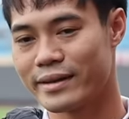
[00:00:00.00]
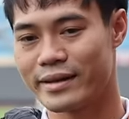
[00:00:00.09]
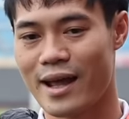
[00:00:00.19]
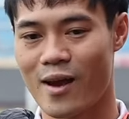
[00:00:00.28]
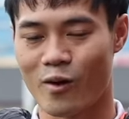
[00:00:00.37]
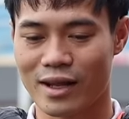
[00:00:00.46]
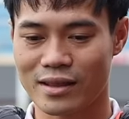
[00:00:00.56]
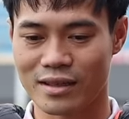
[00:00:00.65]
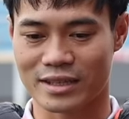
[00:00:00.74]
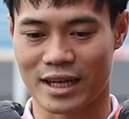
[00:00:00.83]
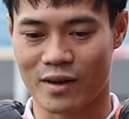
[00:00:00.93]
đều đã
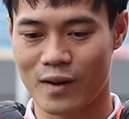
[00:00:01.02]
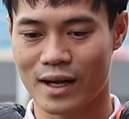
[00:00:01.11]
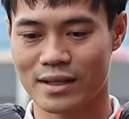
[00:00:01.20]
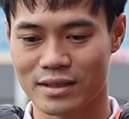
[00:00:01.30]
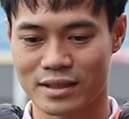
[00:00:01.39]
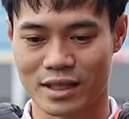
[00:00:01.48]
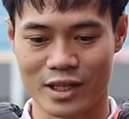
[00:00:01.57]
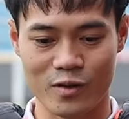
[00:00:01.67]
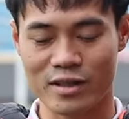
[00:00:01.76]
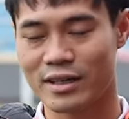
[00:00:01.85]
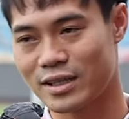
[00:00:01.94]
từng trải qua những trận đấu
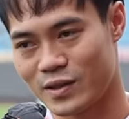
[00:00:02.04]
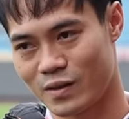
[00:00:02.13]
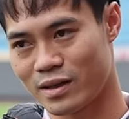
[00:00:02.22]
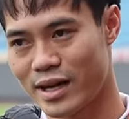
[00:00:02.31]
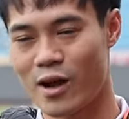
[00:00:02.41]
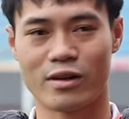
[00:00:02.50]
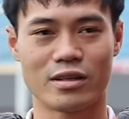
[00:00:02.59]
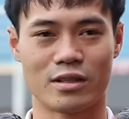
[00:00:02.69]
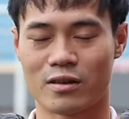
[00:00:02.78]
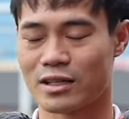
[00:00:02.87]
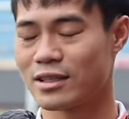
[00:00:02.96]
như thế này rồi, đều đã
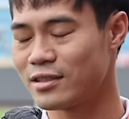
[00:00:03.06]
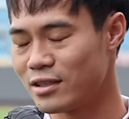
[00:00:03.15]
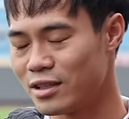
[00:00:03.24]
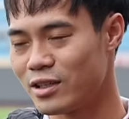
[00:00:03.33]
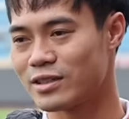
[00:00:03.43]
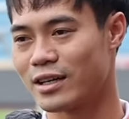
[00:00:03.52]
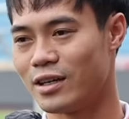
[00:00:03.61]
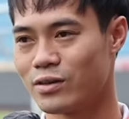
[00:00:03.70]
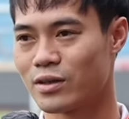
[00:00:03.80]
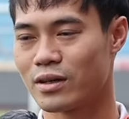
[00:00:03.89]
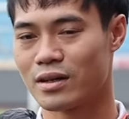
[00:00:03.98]
từng gọi ra rất là nhiều giải đấu
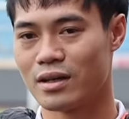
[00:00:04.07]
rồi,